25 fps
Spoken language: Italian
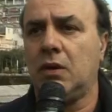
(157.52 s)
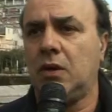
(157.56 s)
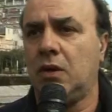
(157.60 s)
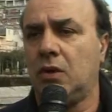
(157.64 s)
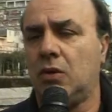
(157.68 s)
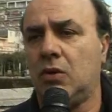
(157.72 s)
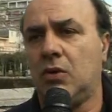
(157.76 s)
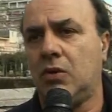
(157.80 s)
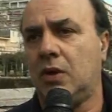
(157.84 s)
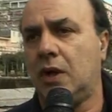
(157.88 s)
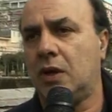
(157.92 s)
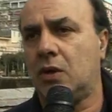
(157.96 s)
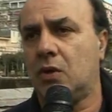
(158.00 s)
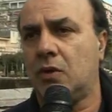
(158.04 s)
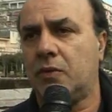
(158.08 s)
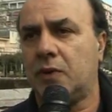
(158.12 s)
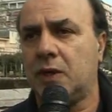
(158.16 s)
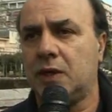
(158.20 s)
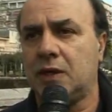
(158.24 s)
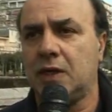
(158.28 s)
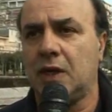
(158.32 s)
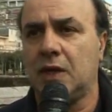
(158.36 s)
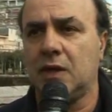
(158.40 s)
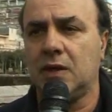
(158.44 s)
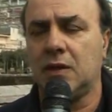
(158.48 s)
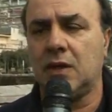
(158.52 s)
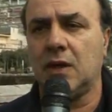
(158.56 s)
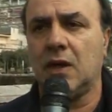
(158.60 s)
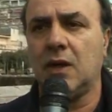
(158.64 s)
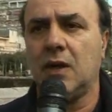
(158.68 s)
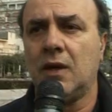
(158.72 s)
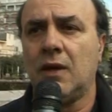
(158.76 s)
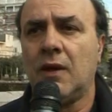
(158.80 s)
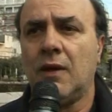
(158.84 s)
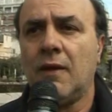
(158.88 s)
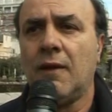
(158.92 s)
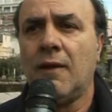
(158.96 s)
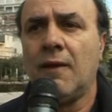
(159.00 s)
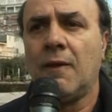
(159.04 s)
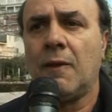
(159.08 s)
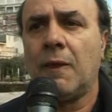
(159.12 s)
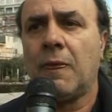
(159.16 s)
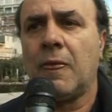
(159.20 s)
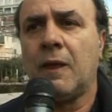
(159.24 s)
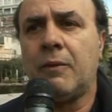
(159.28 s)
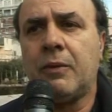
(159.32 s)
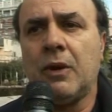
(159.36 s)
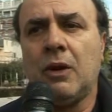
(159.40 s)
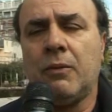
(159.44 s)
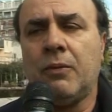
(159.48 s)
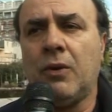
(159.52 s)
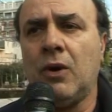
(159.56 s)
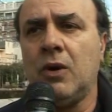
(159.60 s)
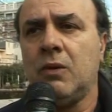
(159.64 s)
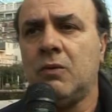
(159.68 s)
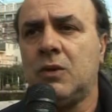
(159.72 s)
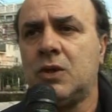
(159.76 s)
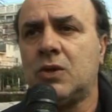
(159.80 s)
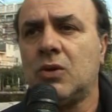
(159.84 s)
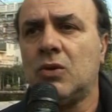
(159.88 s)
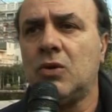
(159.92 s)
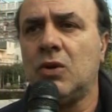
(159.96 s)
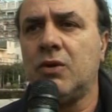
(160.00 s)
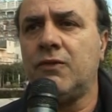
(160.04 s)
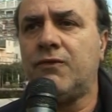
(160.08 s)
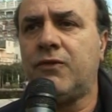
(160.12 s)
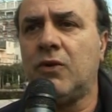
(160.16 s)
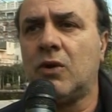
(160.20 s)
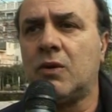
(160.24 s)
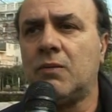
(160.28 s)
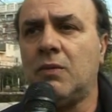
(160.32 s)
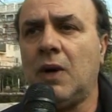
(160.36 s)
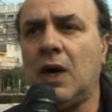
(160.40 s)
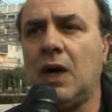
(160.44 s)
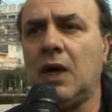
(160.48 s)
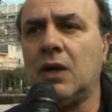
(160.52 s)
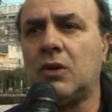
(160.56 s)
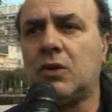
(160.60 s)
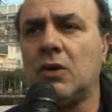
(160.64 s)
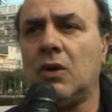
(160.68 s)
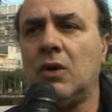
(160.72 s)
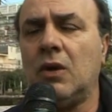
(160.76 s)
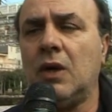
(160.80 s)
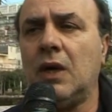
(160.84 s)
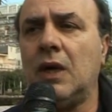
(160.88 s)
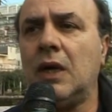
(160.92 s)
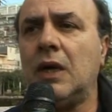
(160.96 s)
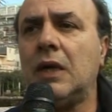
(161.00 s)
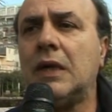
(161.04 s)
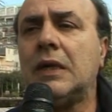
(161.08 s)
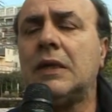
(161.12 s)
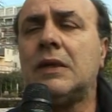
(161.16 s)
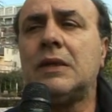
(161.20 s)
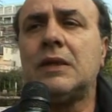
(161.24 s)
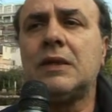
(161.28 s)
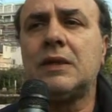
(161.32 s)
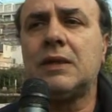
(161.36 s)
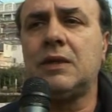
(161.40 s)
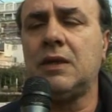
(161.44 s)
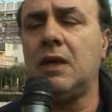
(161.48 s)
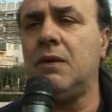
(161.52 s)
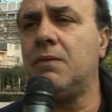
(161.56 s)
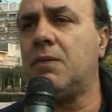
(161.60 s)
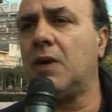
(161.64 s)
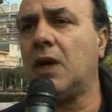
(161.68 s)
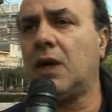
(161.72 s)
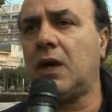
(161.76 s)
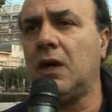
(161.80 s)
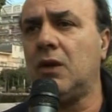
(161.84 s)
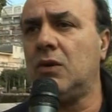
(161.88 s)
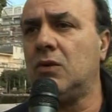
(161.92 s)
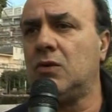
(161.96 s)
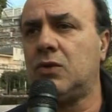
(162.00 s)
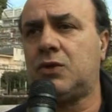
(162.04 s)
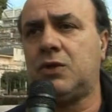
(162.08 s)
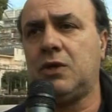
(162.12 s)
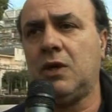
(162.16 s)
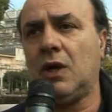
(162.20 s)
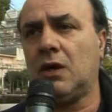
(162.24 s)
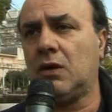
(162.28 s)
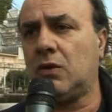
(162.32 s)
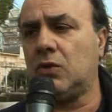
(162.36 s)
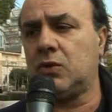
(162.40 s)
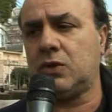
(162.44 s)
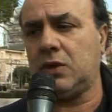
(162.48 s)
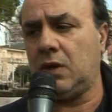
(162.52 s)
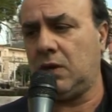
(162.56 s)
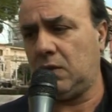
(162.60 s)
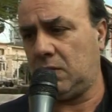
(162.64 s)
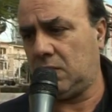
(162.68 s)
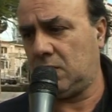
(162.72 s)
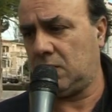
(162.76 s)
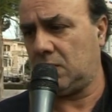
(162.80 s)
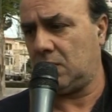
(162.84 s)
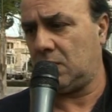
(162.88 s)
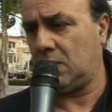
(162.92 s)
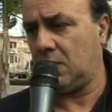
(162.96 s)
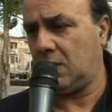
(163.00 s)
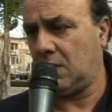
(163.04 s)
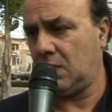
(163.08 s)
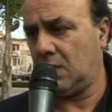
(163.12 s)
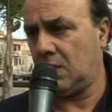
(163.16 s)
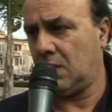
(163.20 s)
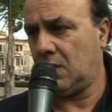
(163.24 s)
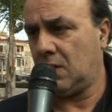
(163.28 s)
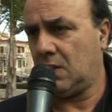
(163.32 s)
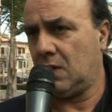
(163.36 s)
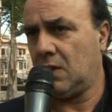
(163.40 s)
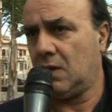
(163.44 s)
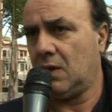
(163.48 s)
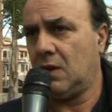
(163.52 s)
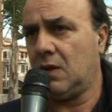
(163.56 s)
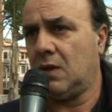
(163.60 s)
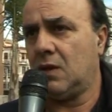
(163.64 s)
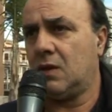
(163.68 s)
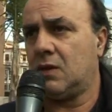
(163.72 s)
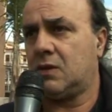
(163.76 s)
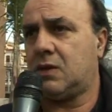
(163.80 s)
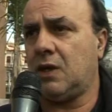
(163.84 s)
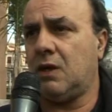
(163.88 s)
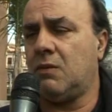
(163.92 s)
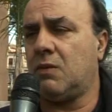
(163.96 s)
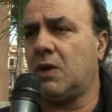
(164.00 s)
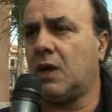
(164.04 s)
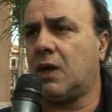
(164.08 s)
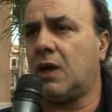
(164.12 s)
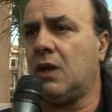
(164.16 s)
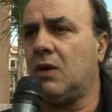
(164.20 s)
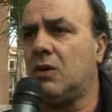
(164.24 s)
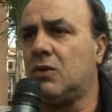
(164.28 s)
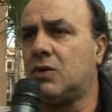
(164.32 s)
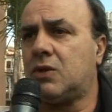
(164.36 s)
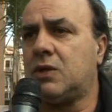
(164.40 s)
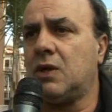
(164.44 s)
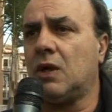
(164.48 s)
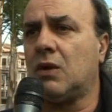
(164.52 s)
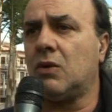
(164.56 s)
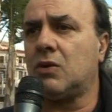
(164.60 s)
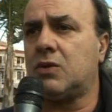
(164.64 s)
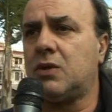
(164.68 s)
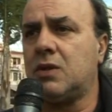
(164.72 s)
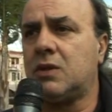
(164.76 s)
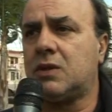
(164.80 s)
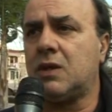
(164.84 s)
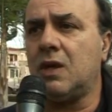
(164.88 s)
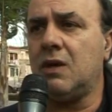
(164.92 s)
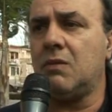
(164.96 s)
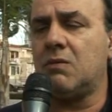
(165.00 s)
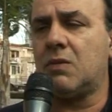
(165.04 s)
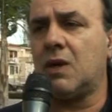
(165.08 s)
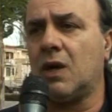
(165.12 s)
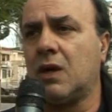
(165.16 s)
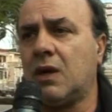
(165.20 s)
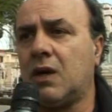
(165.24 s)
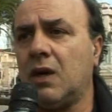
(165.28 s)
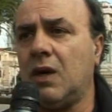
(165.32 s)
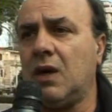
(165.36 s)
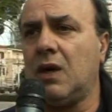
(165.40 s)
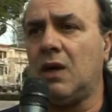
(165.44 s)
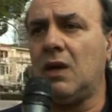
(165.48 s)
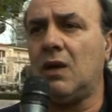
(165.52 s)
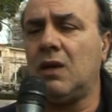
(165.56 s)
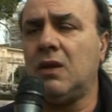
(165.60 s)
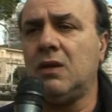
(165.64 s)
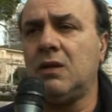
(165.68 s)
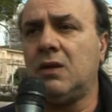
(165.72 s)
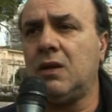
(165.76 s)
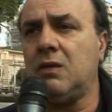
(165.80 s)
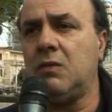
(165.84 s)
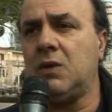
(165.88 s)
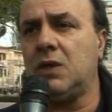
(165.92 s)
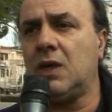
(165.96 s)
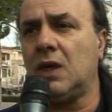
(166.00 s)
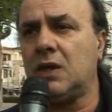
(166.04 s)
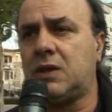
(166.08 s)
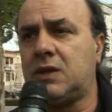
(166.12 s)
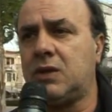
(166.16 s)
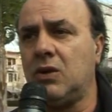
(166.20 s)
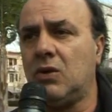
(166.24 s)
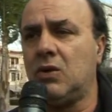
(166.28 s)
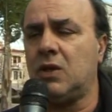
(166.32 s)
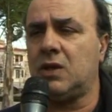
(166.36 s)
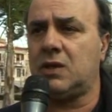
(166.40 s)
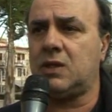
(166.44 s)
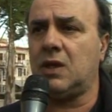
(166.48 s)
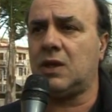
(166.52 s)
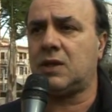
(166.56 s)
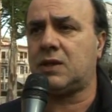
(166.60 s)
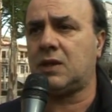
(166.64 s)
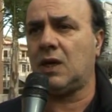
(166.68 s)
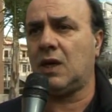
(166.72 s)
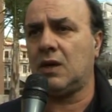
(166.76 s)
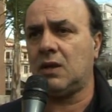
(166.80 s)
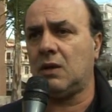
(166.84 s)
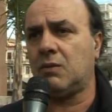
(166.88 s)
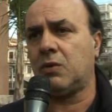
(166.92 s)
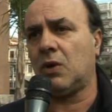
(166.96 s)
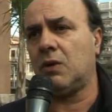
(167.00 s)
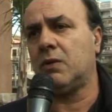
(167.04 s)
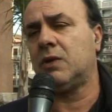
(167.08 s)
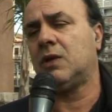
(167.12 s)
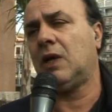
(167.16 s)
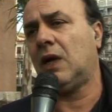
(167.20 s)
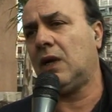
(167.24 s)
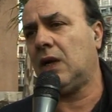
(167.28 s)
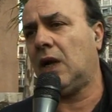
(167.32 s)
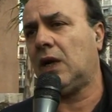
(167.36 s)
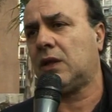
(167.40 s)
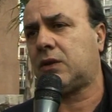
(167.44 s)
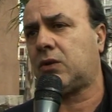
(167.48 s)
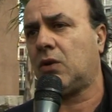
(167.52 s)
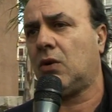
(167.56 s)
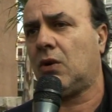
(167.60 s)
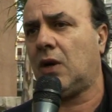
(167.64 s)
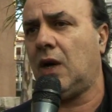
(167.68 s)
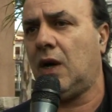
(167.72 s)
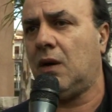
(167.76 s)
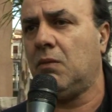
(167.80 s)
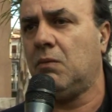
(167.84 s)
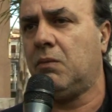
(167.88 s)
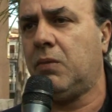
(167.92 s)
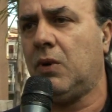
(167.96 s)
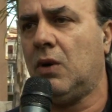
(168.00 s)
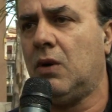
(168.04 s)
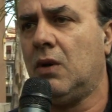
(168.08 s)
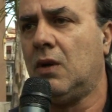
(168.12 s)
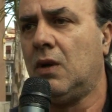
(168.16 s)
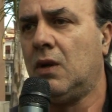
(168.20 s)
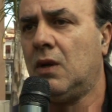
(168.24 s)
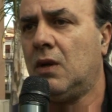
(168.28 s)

io non ero presente però poi mi sono informato e sembra che non sia così. Sembra che non sia così, sembra che l'intimidazione sia stata proprio dall'altro campo,